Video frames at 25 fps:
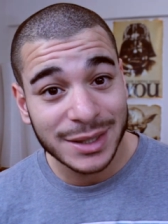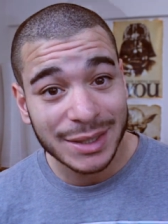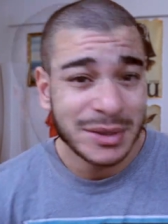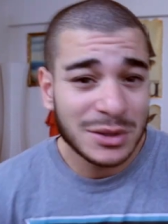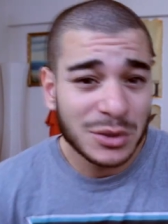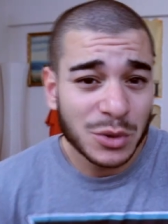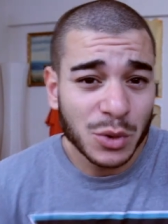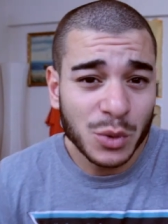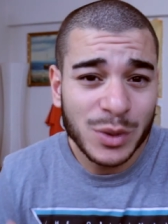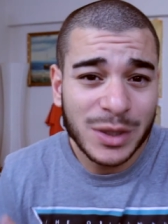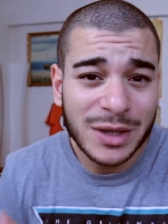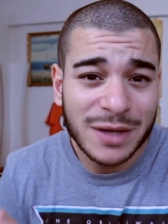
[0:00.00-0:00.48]
Pas
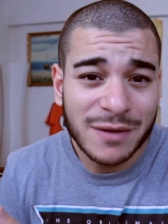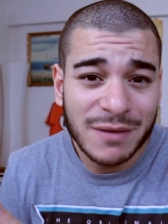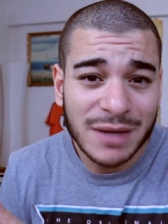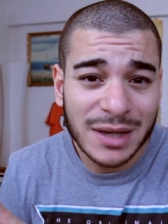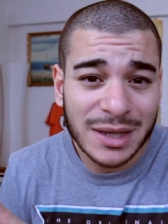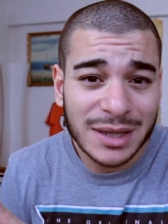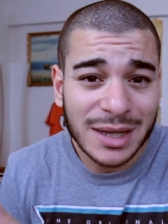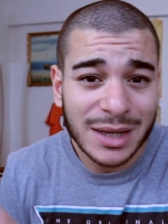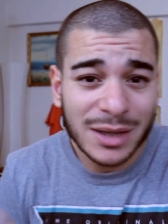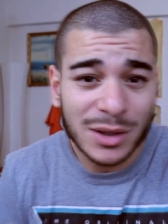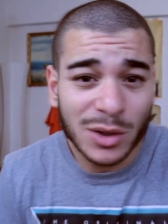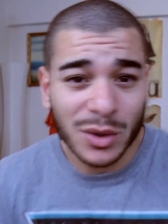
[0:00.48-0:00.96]
celui qui
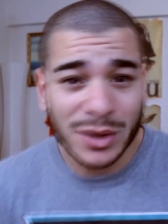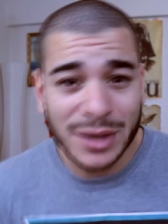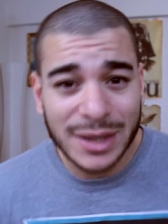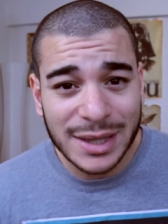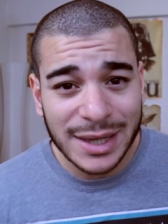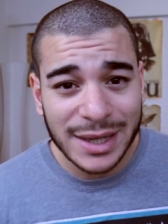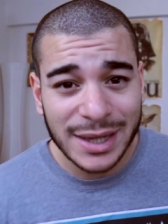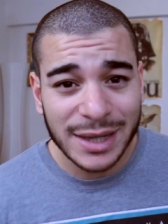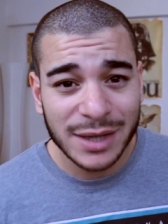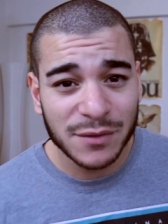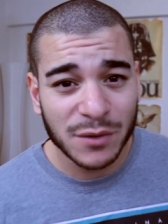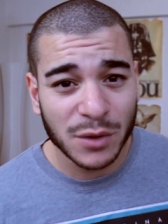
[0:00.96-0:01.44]
viendra
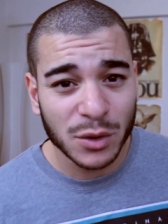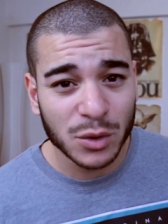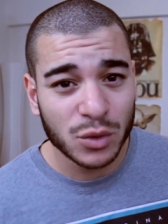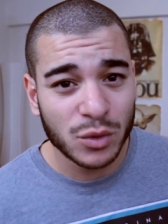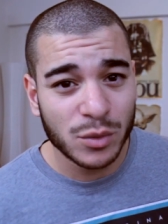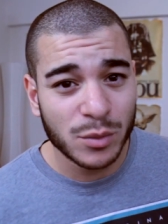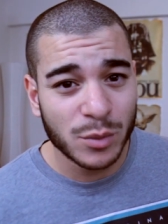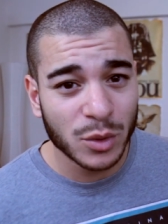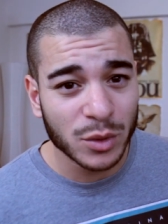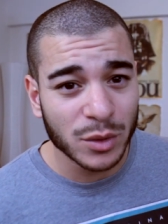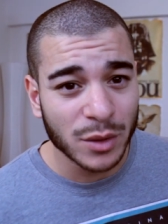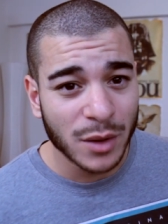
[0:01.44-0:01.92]
t'enterrer devant tout
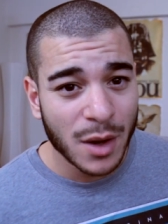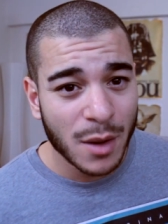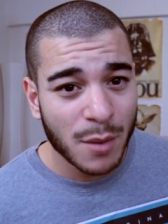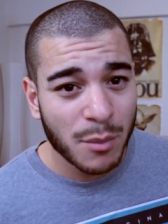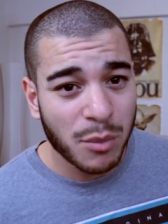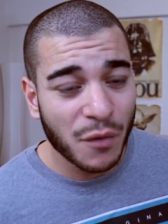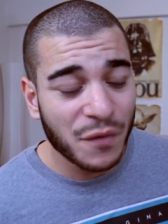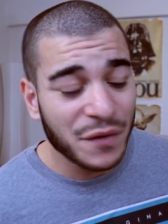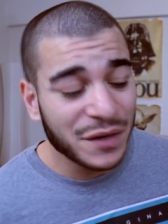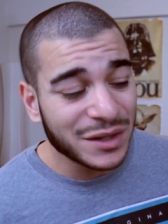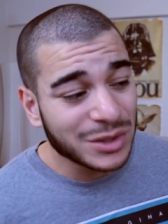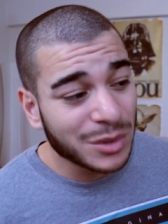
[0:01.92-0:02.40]
le monde
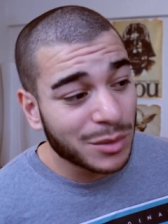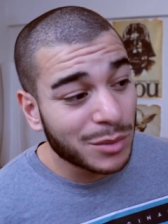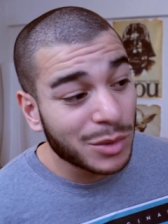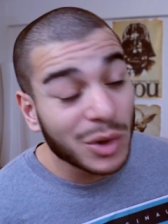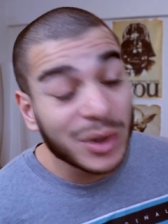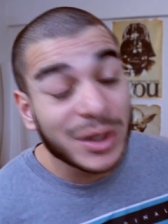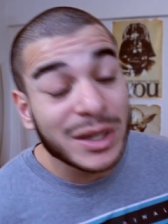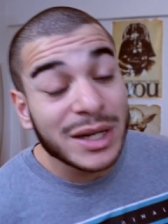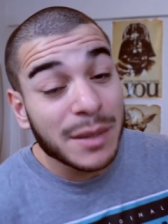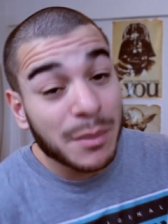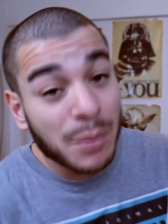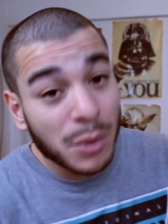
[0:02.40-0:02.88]
pour faire semblant
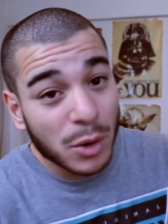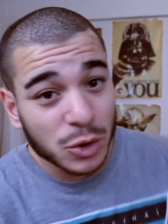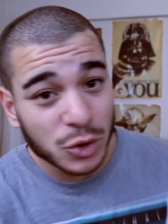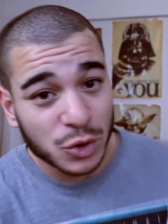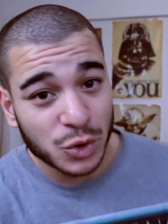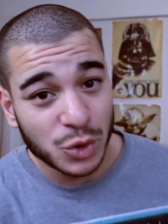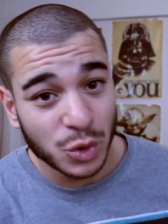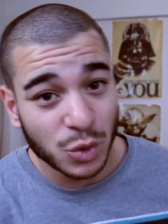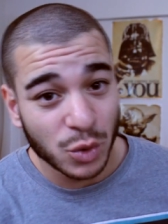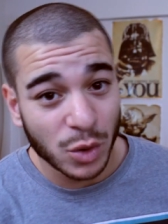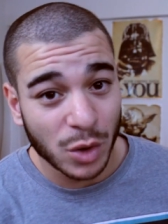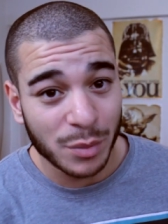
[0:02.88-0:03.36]
qu'il est proche
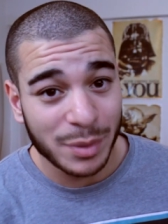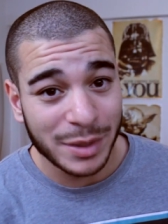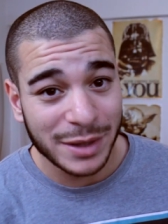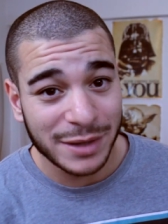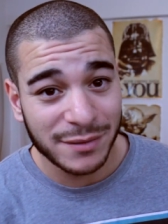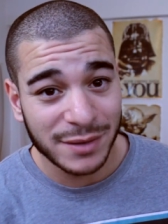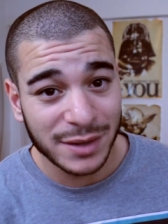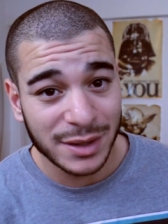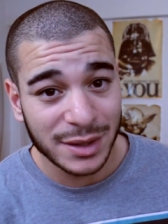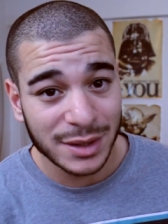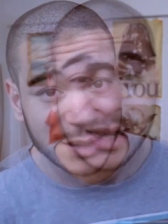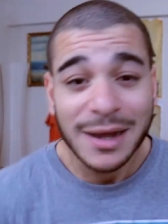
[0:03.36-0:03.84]
de toi en privé.